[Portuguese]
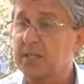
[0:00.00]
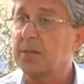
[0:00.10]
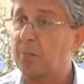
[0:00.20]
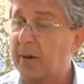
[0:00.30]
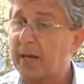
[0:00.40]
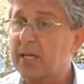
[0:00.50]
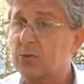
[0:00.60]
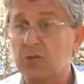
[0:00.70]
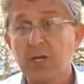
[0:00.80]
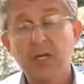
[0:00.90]
em
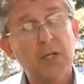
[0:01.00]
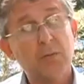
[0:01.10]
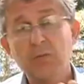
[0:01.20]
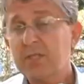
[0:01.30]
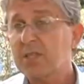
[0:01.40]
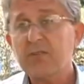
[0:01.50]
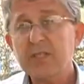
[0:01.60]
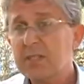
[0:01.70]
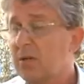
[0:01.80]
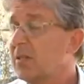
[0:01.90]
prédios, muitas
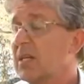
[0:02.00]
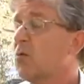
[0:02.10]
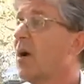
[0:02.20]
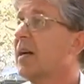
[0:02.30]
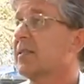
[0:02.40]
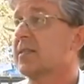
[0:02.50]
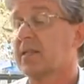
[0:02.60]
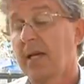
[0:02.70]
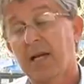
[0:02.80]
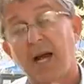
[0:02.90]
vezes não
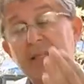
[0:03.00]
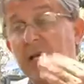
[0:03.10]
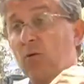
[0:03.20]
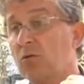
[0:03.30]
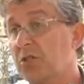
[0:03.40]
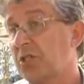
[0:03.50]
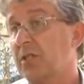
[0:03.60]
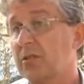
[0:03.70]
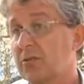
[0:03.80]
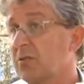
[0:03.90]
adequadas. Até hoje,
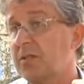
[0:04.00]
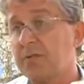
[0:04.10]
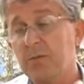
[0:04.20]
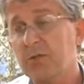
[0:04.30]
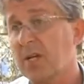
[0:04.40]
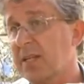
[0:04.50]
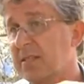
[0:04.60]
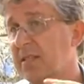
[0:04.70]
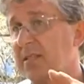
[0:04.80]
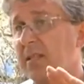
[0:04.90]
nós não tivemos,
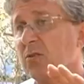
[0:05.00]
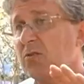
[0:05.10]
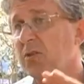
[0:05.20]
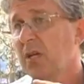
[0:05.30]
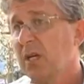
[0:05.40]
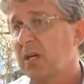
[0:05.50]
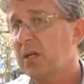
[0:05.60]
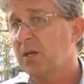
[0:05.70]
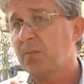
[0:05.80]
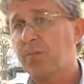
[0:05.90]
graças a Deus,
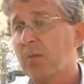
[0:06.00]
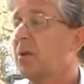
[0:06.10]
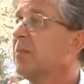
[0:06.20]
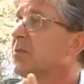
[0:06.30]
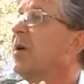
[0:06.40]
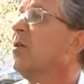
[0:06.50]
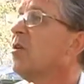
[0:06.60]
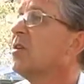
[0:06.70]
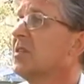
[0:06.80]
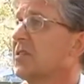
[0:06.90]
uh, problemas
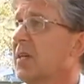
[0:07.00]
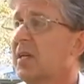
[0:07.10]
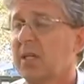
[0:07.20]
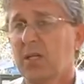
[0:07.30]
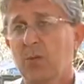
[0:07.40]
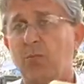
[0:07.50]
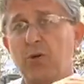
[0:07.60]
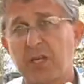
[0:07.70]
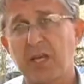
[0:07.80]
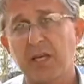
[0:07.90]
maiores. Né?
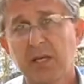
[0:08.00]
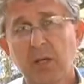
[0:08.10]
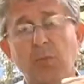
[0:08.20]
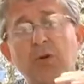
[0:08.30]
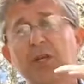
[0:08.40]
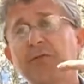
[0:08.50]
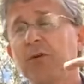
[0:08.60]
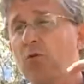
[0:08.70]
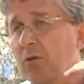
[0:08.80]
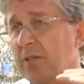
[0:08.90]
Por quê? Porque
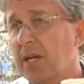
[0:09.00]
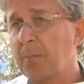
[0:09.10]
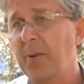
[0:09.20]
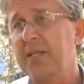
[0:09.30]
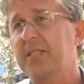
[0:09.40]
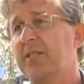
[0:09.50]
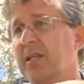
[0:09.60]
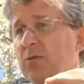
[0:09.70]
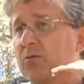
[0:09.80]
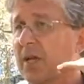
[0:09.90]
ficou, de repente,
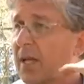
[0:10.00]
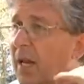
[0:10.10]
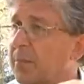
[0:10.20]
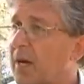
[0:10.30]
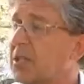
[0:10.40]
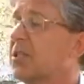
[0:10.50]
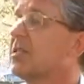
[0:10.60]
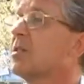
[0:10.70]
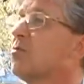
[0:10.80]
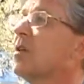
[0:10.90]
dentro daquela margem de
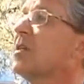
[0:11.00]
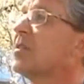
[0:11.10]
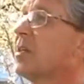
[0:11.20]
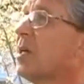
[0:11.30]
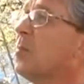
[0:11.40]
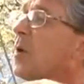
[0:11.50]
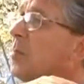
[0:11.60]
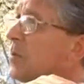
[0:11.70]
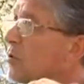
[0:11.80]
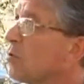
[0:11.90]
segurança que a
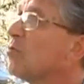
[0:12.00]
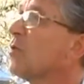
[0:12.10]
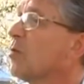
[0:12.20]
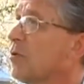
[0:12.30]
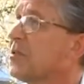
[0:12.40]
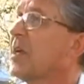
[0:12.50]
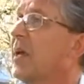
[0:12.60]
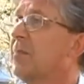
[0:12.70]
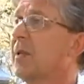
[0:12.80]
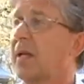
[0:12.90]
própria estrutura
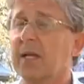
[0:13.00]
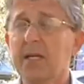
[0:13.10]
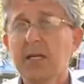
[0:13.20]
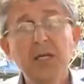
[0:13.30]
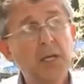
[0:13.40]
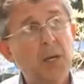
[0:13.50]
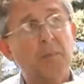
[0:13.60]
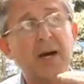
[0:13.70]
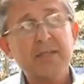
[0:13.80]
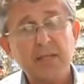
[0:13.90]
concebe, né?
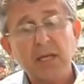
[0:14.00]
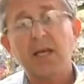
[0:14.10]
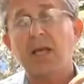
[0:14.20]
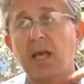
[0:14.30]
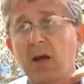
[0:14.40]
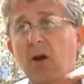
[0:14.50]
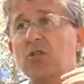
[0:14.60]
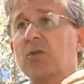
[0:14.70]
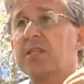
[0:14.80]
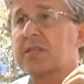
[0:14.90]
mas eu
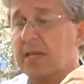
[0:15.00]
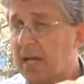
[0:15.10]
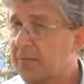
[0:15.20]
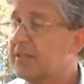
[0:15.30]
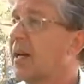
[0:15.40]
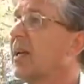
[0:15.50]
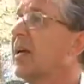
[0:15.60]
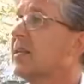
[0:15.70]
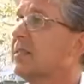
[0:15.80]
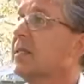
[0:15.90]
acho que serve de
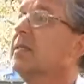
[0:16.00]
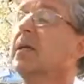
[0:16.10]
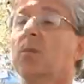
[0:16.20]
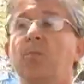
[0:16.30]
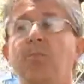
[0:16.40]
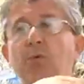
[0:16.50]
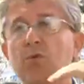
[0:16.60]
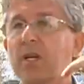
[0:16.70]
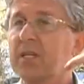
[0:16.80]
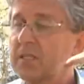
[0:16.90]
alerta para o
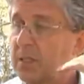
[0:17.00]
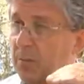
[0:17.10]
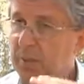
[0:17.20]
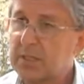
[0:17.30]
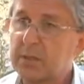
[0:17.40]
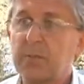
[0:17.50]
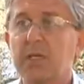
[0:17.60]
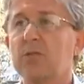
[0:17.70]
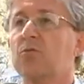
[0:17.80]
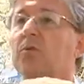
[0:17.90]
grande
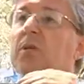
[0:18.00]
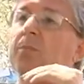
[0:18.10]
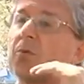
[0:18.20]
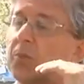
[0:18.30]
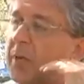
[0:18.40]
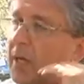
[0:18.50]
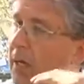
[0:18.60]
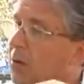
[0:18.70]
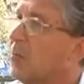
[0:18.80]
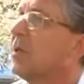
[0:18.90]
empreendimento e para o
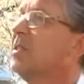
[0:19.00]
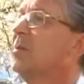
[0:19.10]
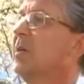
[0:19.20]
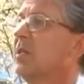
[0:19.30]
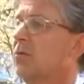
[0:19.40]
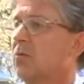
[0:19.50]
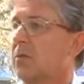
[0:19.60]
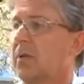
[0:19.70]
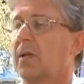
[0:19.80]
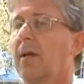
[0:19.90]
pequeno empreendimento.
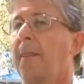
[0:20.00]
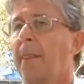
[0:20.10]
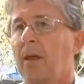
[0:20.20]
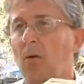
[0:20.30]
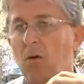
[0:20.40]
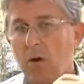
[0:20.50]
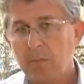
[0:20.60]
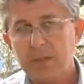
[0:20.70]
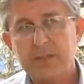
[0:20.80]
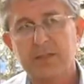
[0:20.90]
Tá?
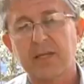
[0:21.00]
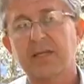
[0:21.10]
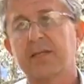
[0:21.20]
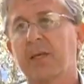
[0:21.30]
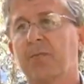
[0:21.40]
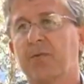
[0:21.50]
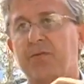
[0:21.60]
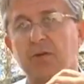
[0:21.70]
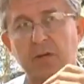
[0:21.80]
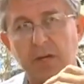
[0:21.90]
Obras tem que ter
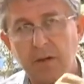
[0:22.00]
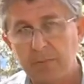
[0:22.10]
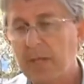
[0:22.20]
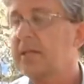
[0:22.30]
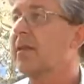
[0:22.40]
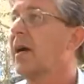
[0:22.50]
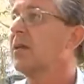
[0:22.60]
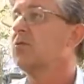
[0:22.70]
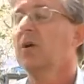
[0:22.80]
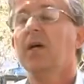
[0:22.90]
profissional
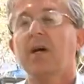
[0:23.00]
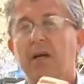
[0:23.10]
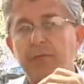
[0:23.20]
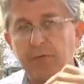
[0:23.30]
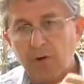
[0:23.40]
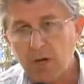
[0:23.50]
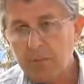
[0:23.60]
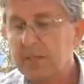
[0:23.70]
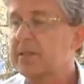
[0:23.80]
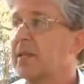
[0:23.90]
habilitado,
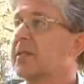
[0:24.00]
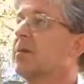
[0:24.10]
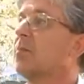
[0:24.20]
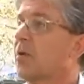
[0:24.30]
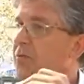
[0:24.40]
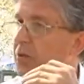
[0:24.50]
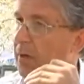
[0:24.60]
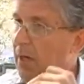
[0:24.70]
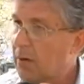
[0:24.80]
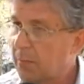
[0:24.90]
reformas tem que ser
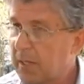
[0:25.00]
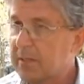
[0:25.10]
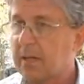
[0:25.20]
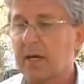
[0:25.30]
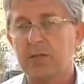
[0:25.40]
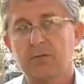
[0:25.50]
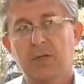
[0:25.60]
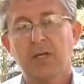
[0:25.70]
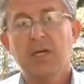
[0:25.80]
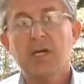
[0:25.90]
profissional habilitado.
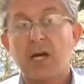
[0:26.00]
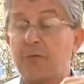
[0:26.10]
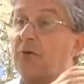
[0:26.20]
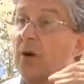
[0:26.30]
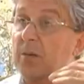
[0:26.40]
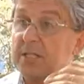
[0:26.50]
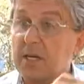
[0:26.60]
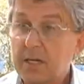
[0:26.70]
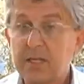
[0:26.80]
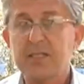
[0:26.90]
Reformas
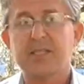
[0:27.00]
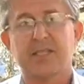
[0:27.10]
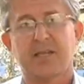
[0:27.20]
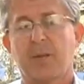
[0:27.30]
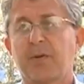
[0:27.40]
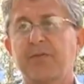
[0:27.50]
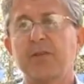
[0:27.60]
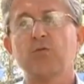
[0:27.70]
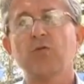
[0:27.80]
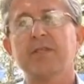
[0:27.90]
grandes, a
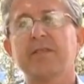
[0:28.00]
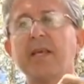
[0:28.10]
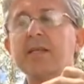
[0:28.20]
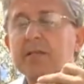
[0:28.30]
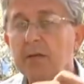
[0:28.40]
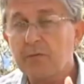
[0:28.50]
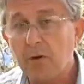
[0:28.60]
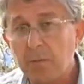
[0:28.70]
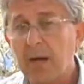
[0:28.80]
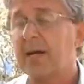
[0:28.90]
prefeitura tem que ser
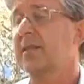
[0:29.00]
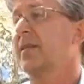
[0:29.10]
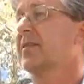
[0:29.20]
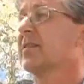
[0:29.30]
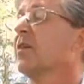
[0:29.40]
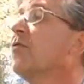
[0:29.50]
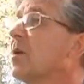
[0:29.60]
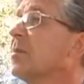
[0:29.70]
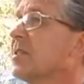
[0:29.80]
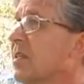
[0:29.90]
informada dessas
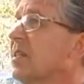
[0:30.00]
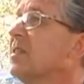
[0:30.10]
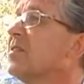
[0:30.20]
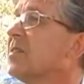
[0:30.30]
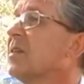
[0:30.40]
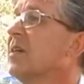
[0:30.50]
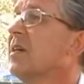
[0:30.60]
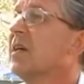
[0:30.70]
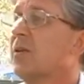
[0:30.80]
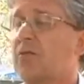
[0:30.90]
reformas grandes.
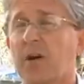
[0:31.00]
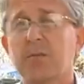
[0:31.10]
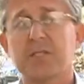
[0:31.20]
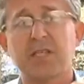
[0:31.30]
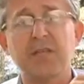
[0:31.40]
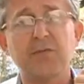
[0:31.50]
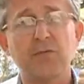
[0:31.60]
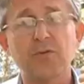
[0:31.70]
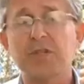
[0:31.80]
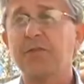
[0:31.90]
Reformas que
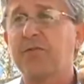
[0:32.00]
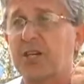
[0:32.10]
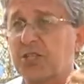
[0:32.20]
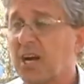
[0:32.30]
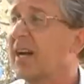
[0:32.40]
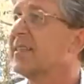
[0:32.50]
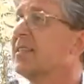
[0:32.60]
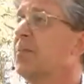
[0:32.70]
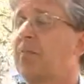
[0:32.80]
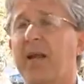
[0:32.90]
influem em fachada
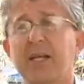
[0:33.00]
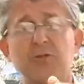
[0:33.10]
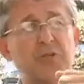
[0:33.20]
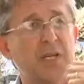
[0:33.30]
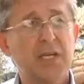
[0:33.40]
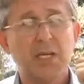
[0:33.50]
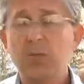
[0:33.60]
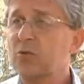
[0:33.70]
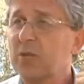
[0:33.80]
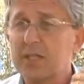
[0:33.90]
de prédios, em
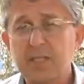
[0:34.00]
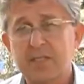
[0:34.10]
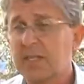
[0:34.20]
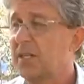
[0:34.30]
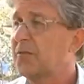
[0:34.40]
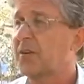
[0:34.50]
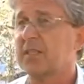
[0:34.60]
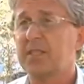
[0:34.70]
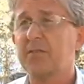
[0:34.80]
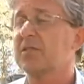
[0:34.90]
mudanças
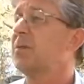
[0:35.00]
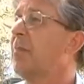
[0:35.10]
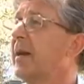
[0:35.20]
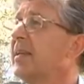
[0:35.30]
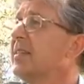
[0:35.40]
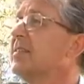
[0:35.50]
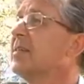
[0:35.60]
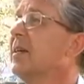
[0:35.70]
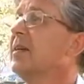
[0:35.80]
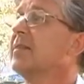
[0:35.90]
significativas de
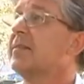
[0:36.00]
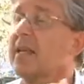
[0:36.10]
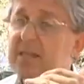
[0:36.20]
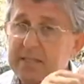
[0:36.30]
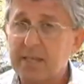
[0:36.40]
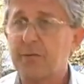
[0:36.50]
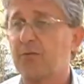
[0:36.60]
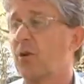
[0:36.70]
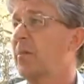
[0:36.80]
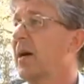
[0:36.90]
paredes, tem que ser
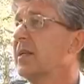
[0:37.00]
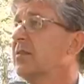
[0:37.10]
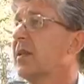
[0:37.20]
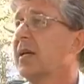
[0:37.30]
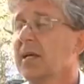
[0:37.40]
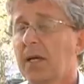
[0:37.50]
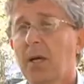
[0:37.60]
informada, né?